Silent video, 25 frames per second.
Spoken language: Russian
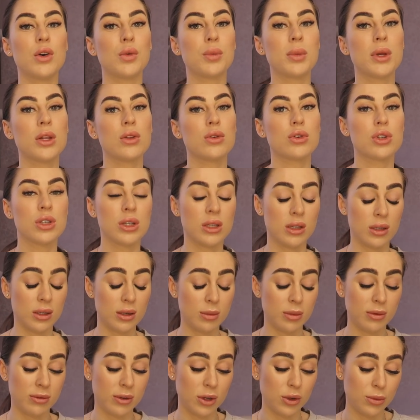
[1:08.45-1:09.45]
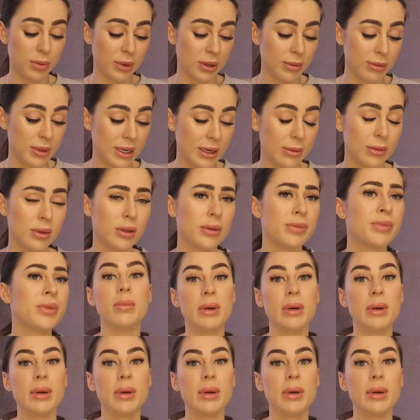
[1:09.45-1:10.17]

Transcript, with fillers: У меня тоже иногда бывают проблемы,